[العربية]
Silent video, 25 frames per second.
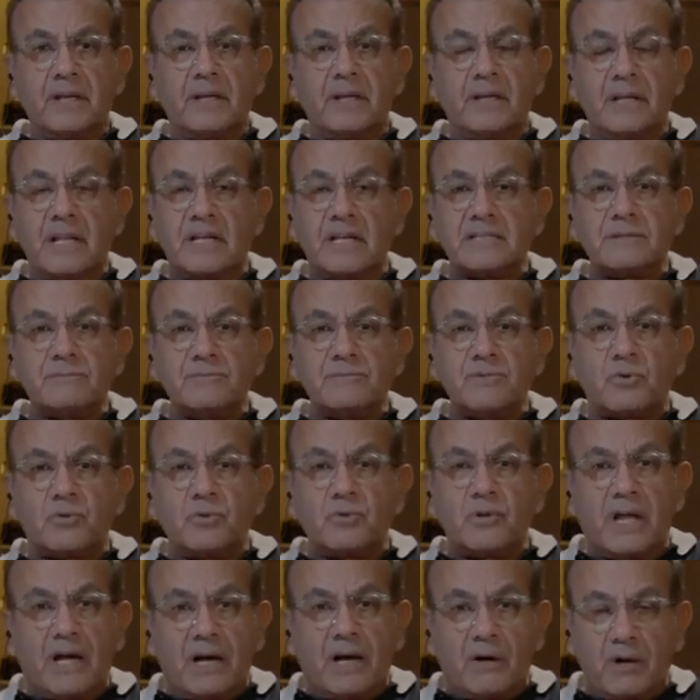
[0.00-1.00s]
لازم يكون
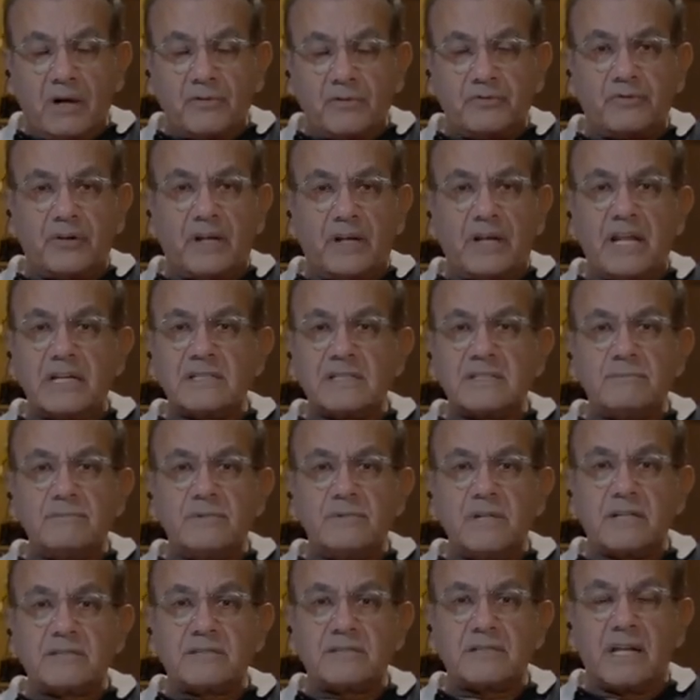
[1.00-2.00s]
لها وقفه لازم
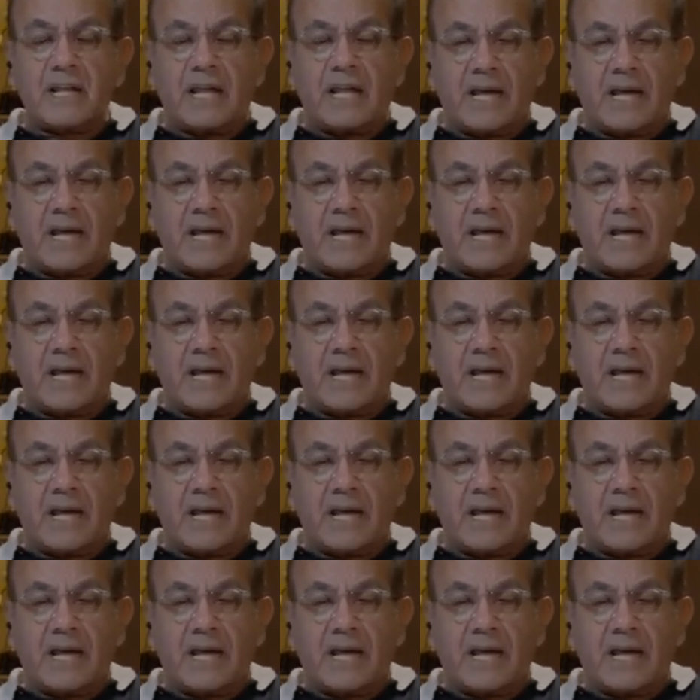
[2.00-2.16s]
يحصل